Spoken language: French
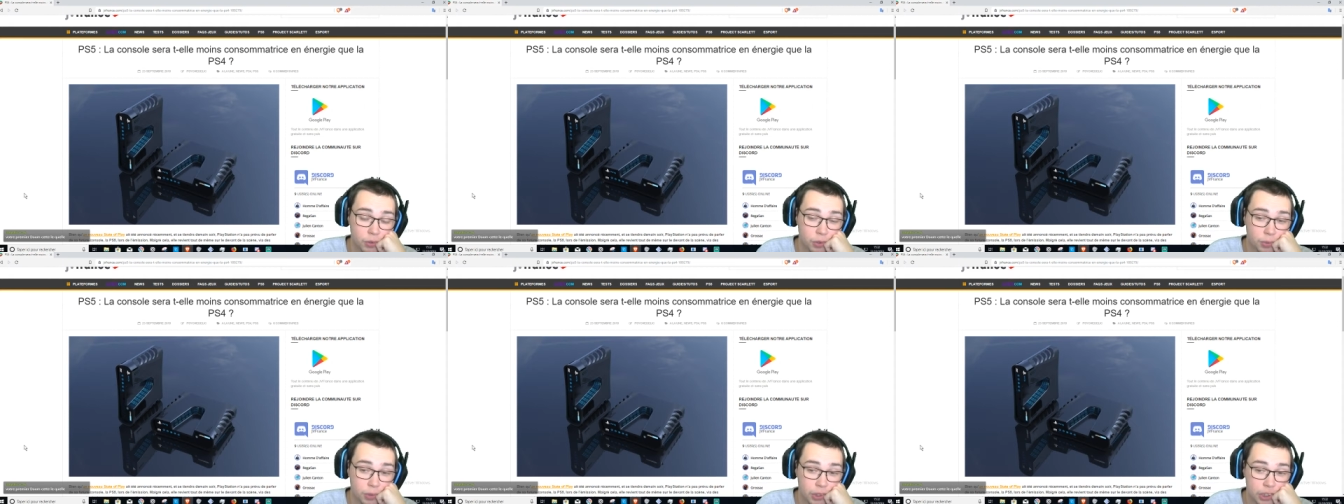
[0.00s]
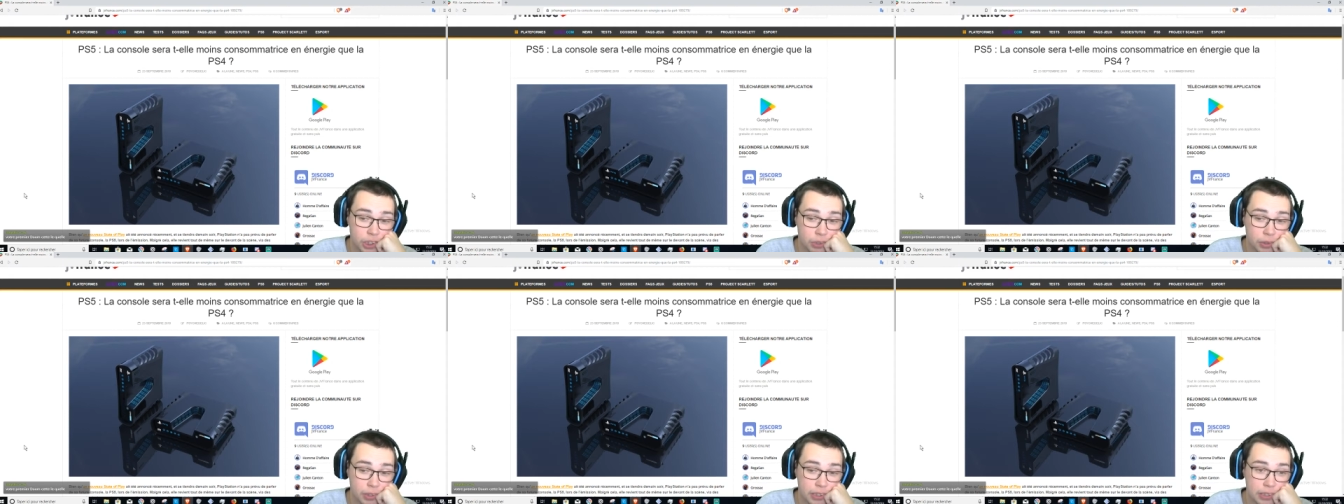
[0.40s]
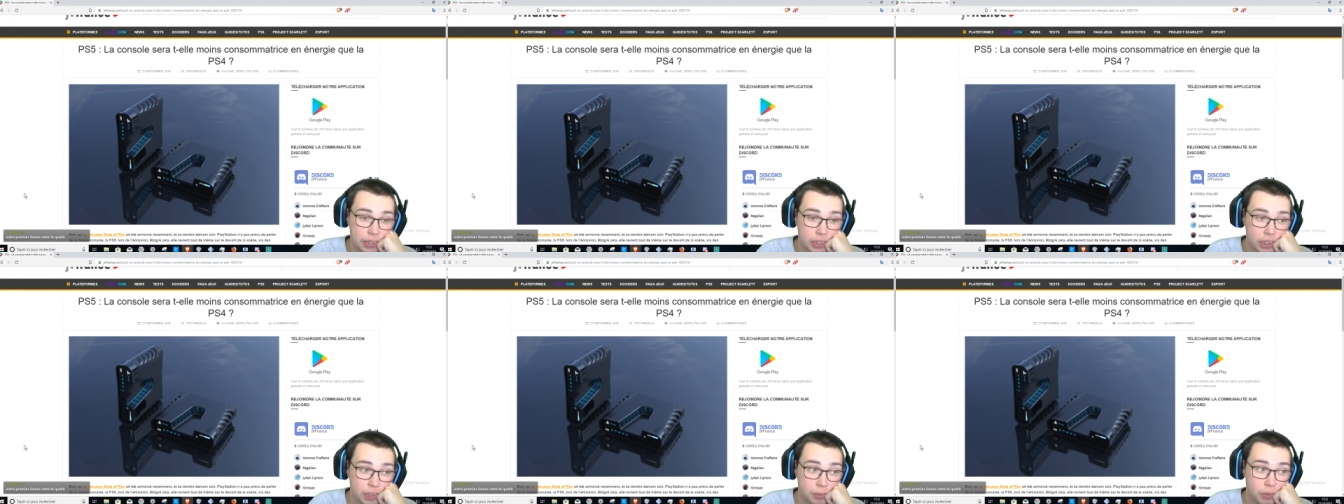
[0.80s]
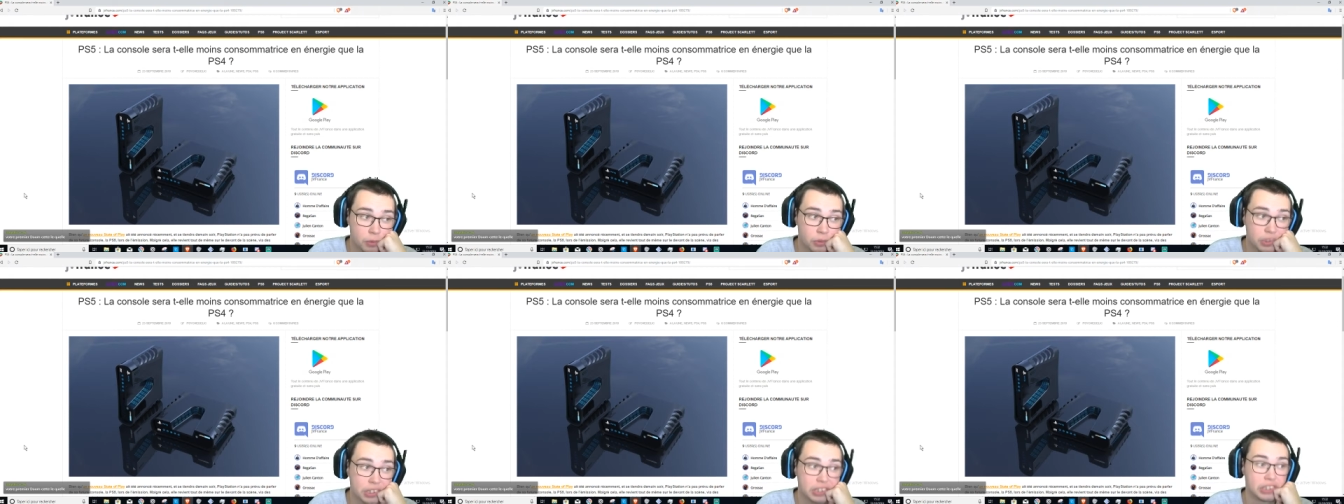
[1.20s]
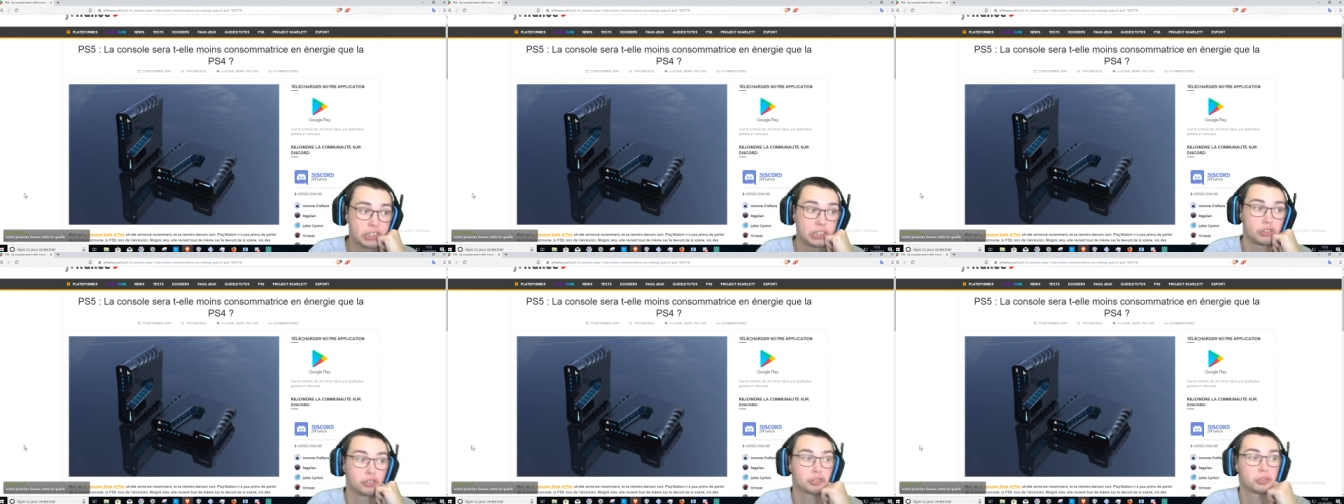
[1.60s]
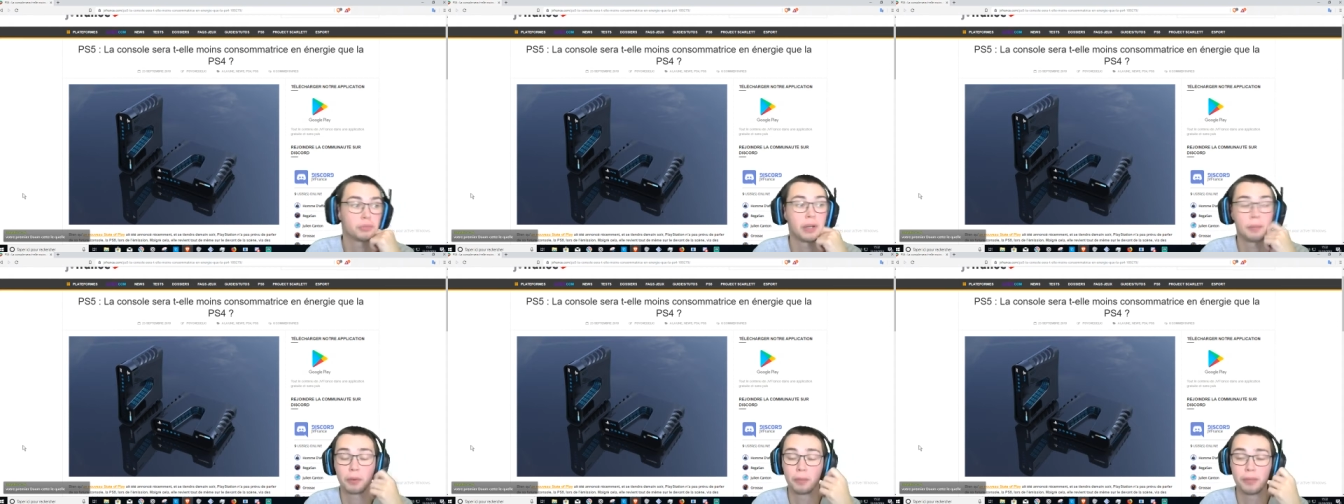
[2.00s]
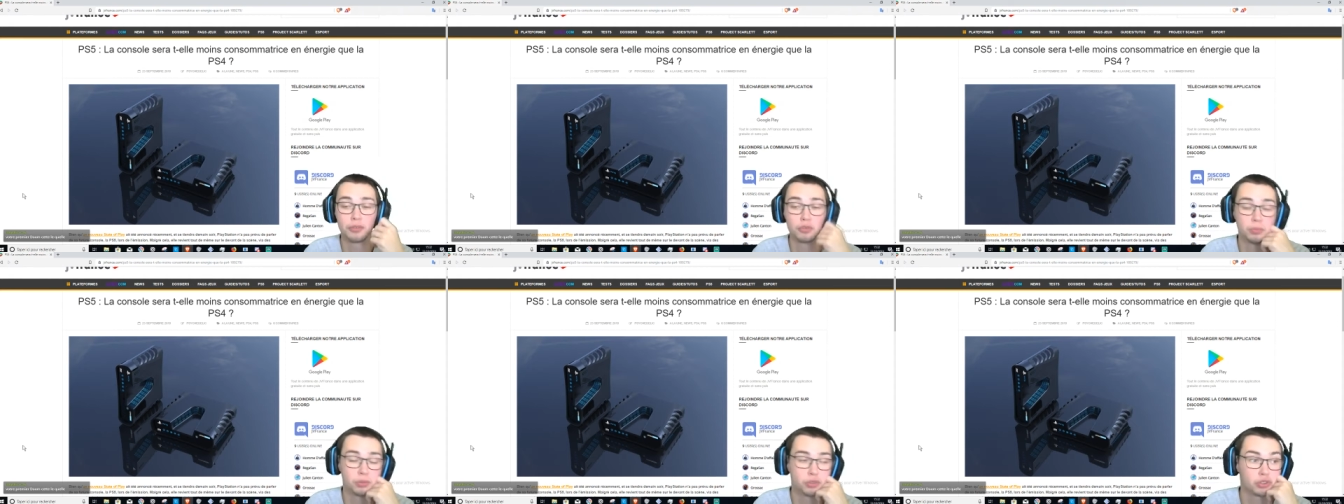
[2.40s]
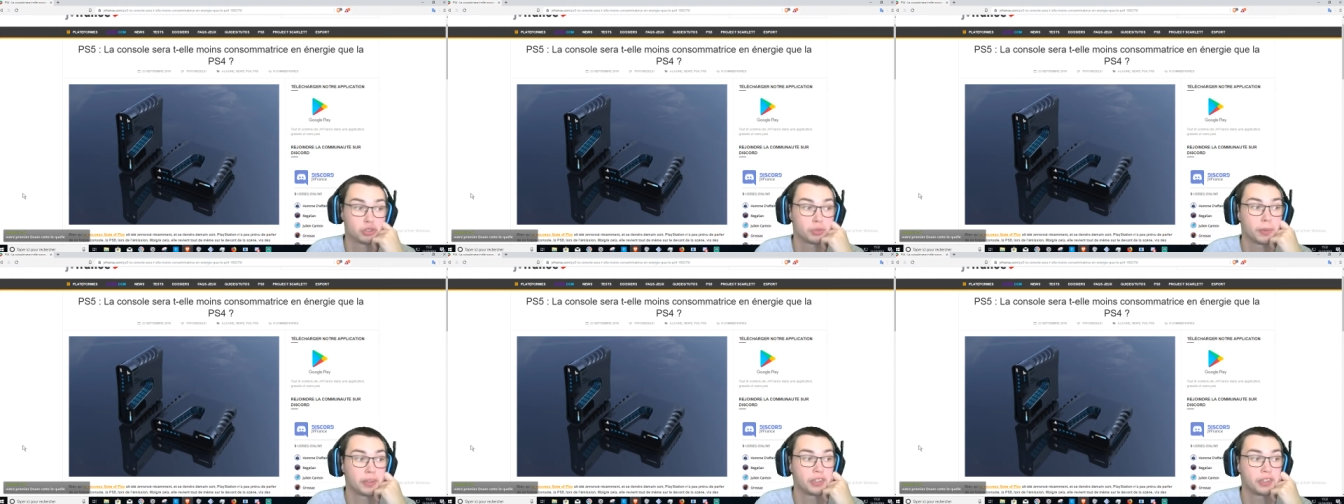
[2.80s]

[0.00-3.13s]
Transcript: Doom que j'ai joué c'était chez mes cousins, c'était bah, le premier Doom sur Super